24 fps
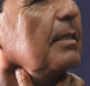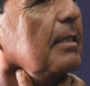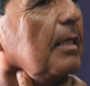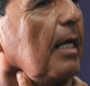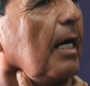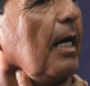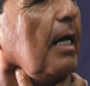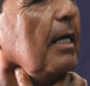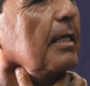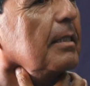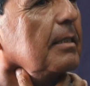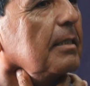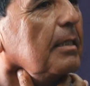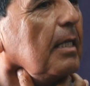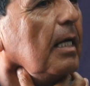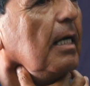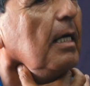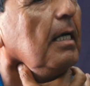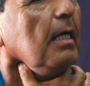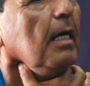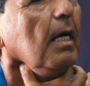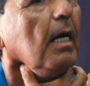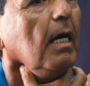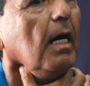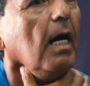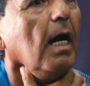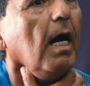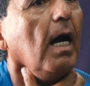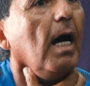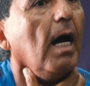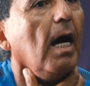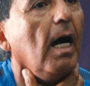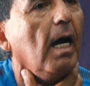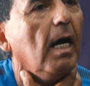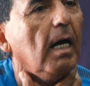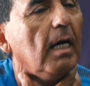ta, ta.
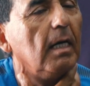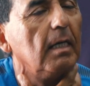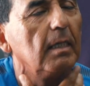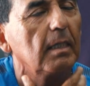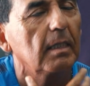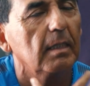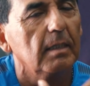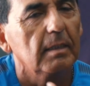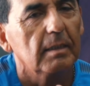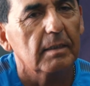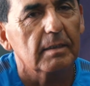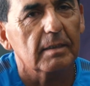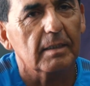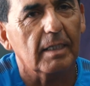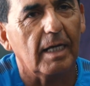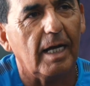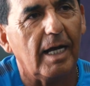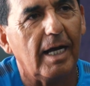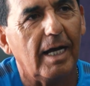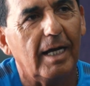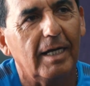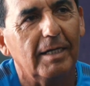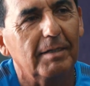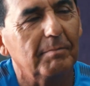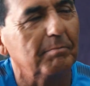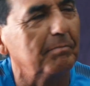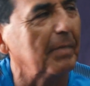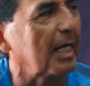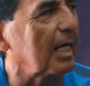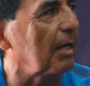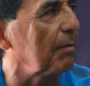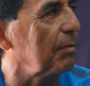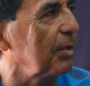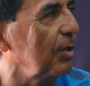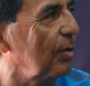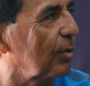¡Ah! ¡Ah!
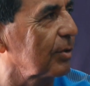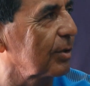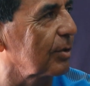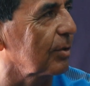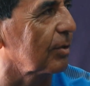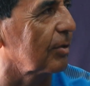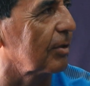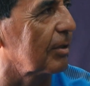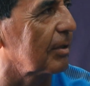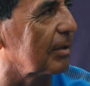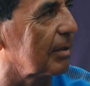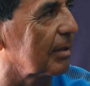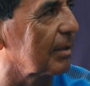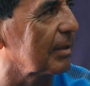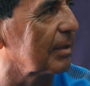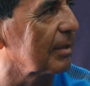Maravilloso, ¿no?